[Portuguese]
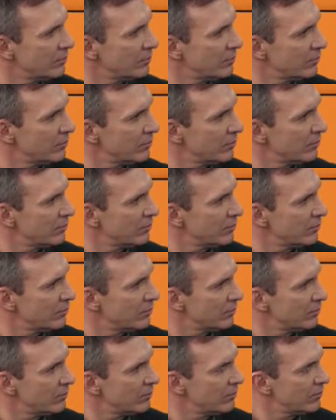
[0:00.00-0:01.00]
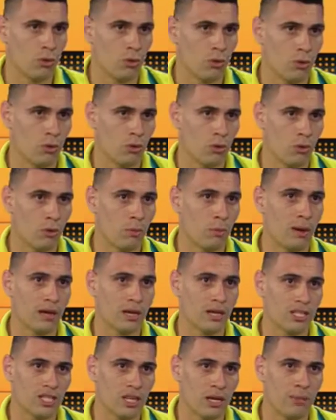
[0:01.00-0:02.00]
Então, o, o
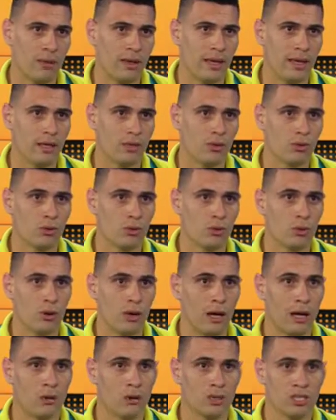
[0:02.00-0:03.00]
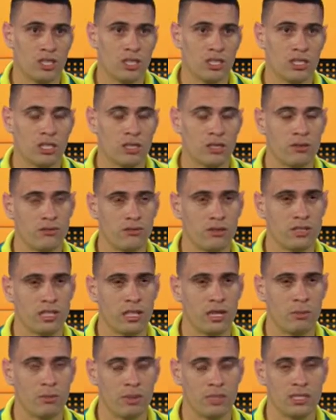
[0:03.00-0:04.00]
planejamento, a logística que
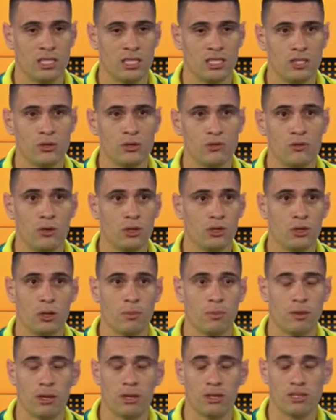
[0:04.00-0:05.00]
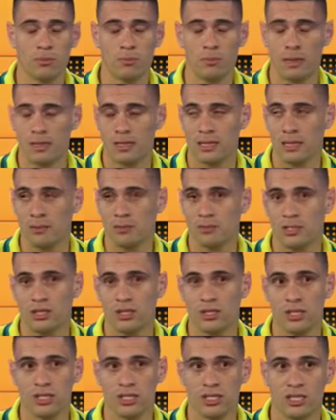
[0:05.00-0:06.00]
fizeram para a gente não foi só porque nós empatamos,
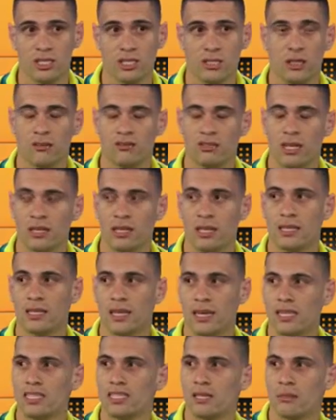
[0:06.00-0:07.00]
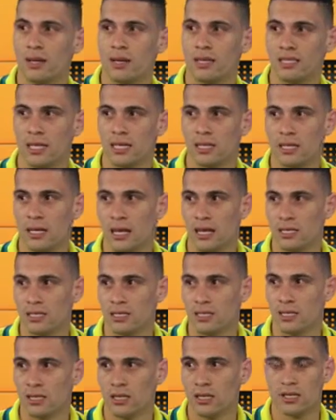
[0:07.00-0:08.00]
isso já tinha sido avisado há três semanas
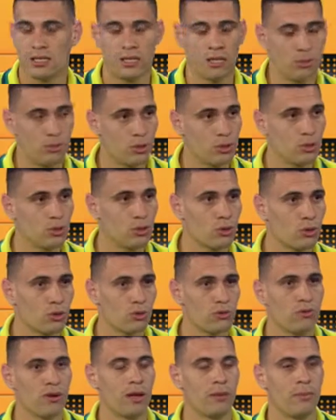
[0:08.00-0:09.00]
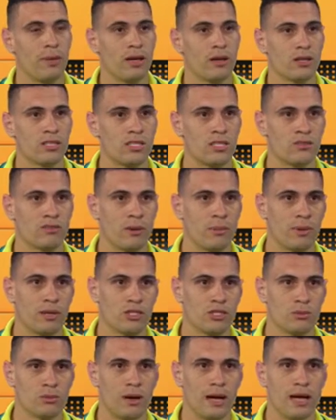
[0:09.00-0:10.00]
atrás. Depois do jogo contra o Flamengo, a gente vai para
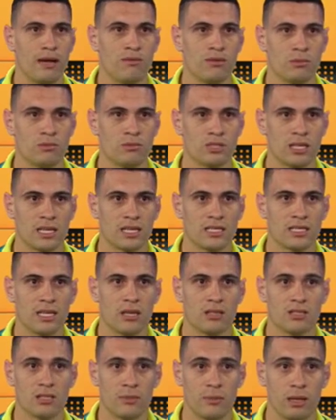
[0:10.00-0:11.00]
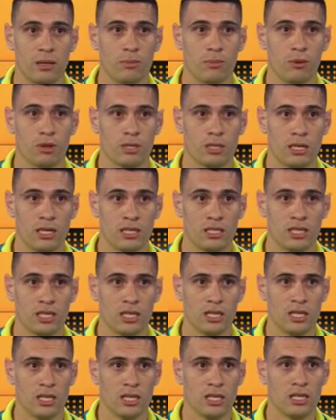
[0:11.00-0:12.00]
Tibaia, vamos descansar, uma semana importante.
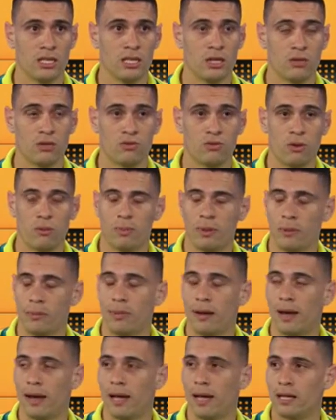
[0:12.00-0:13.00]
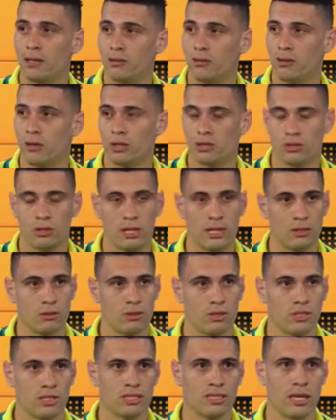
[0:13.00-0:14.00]
Então isso foi preparado, nós
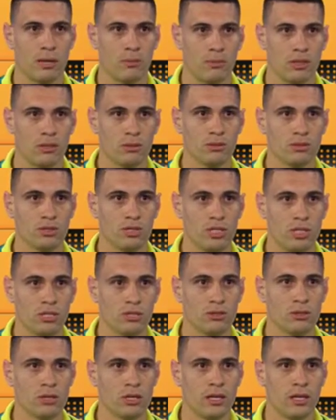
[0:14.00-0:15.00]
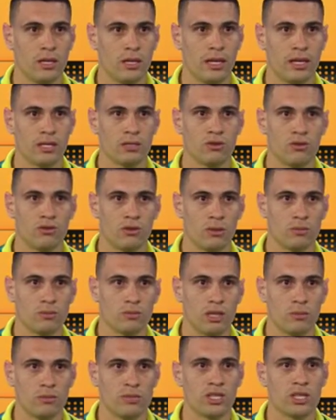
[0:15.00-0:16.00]
jogadores já sabíamos disso e
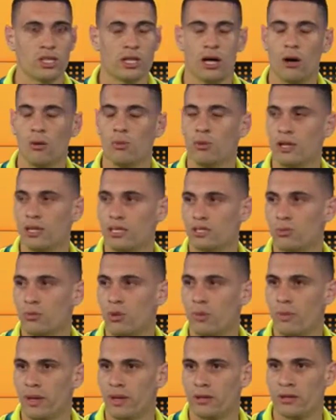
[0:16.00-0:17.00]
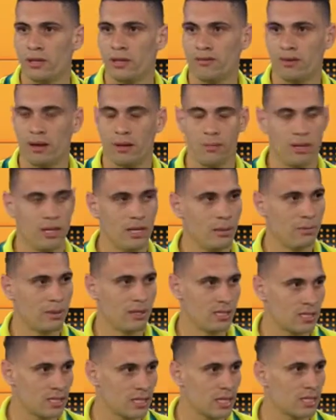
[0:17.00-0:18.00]
resolvemos abdicar esse momento da família
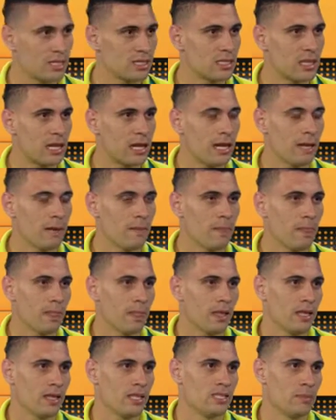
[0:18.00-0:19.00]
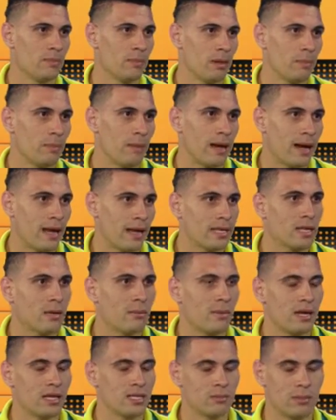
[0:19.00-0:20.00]
para descansar e se preparar ainda
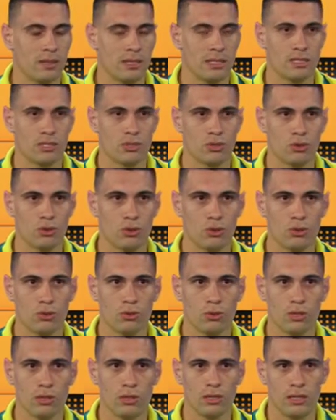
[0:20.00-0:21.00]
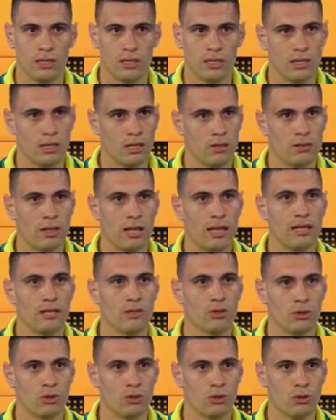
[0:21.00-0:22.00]
mais para esse jogo. Então tá aí
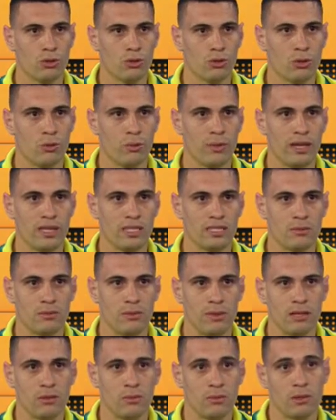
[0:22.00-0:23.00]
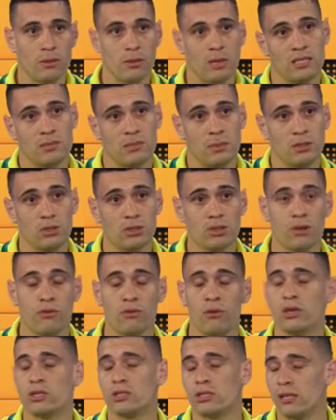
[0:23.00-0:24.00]
todo o merecimento, porque as pessoas só
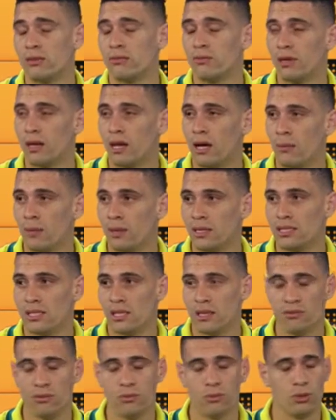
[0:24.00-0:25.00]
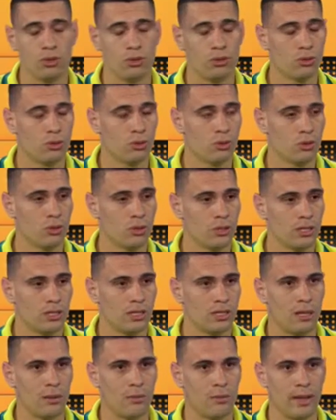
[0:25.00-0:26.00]
viram o resultado final, mas teve muito
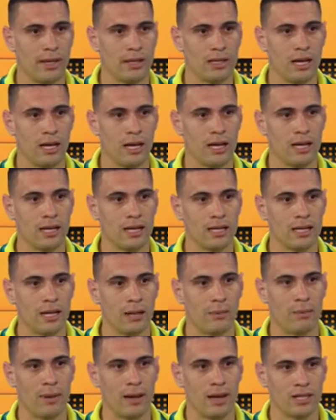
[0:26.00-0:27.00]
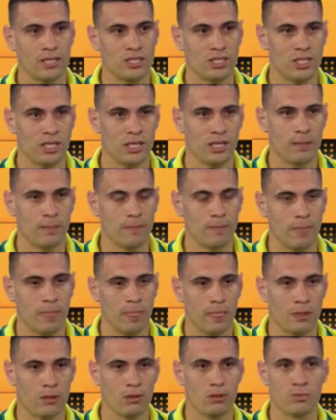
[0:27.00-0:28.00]
também da, da parte
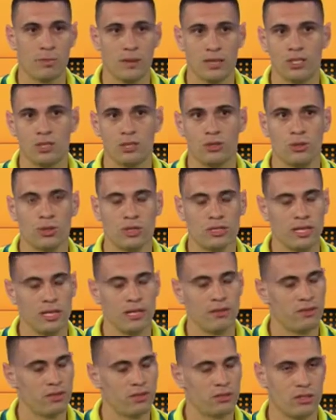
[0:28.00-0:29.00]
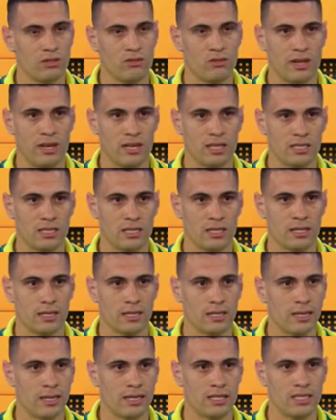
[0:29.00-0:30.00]
dos bastidores aí que fez uma diferença
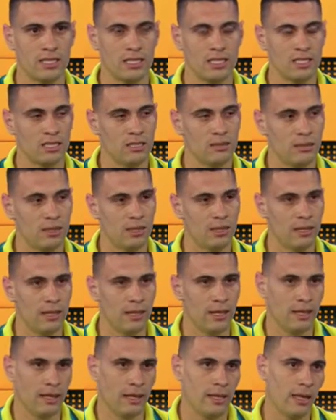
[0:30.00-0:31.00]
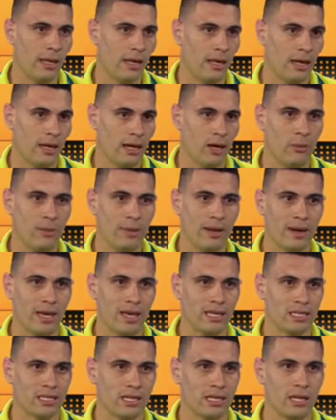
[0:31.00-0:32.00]
grandíssima e a, a
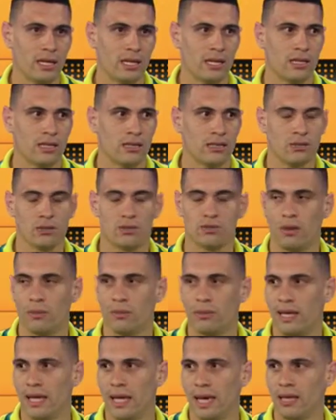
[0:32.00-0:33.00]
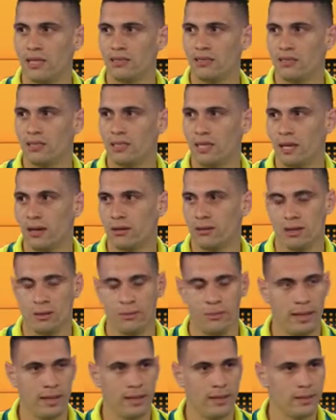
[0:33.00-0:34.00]
homenagem que, a, que os familiares fizeram
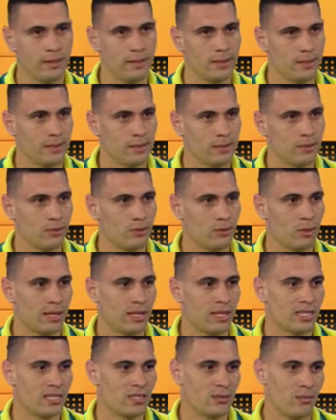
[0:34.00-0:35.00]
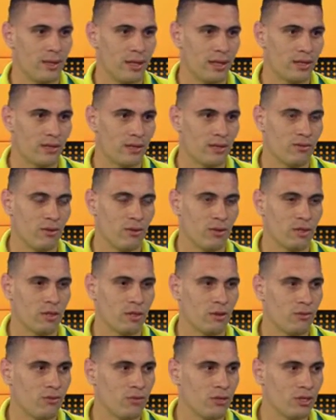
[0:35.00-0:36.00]
também no aquecimento. Ele falou:
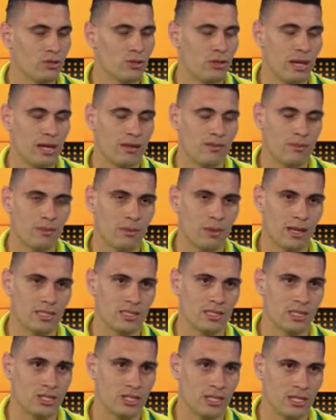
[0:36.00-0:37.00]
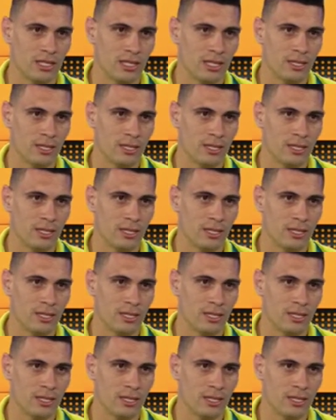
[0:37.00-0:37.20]
tem um vídeo lá, vamos lá assistir.